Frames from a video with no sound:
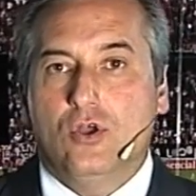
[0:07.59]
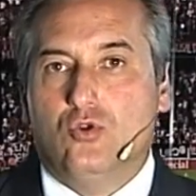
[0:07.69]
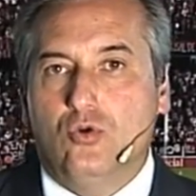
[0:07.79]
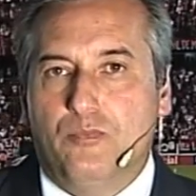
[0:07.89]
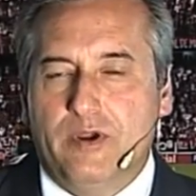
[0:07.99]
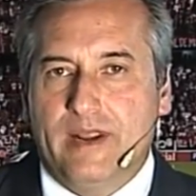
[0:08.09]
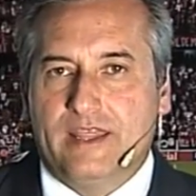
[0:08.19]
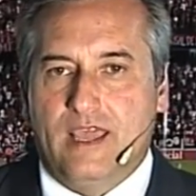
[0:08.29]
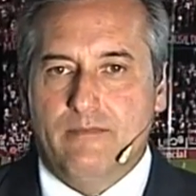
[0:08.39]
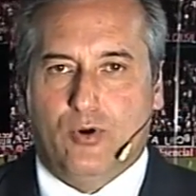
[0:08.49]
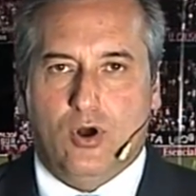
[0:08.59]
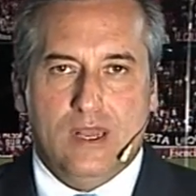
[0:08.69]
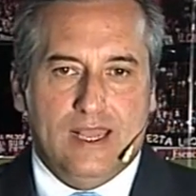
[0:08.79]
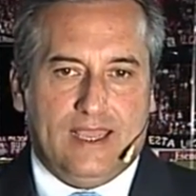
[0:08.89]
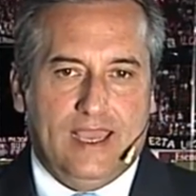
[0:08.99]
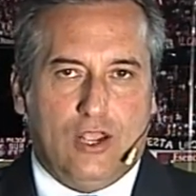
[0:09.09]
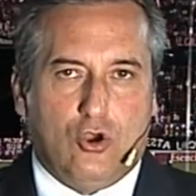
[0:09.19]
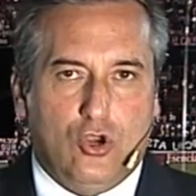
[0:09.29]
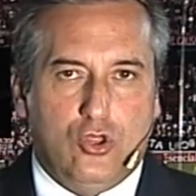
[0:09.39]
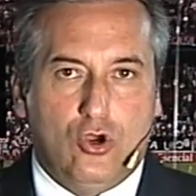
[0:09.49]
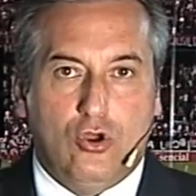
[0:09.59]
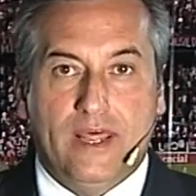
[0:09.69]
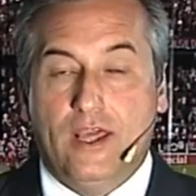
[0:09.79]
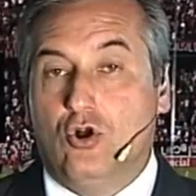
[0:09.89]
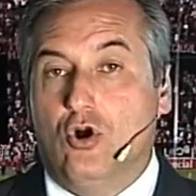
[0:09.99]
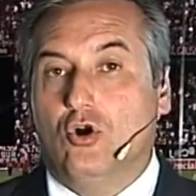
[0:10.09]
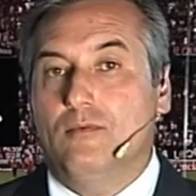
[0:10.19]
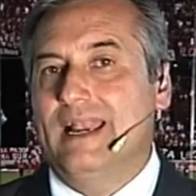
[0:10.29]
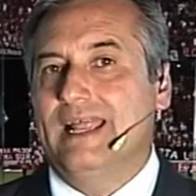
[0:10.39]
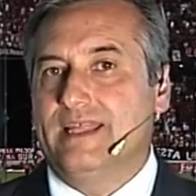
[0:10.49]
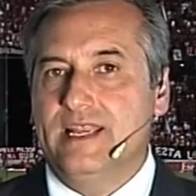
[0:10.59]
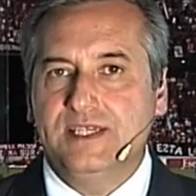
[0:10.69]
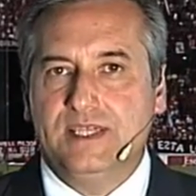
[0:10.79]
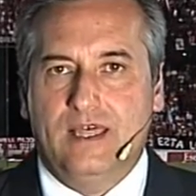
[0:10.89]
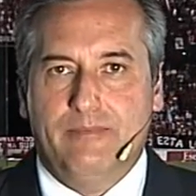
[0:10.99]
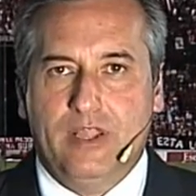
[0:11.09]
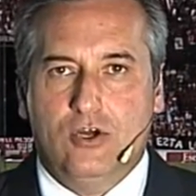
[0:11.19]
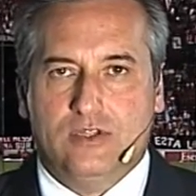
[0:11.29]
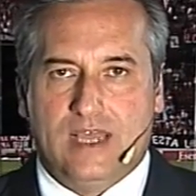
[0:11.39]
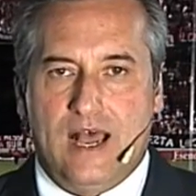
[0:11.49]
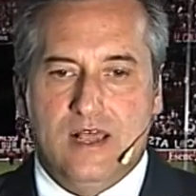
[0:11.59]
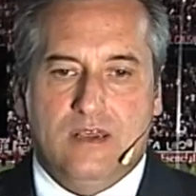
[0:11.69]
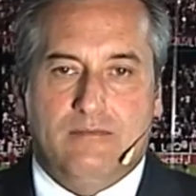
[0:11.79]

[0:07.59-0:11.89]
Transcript: Tuvo un primer tiempo que con los dos goles de Escoco, más la tenencia de pelota,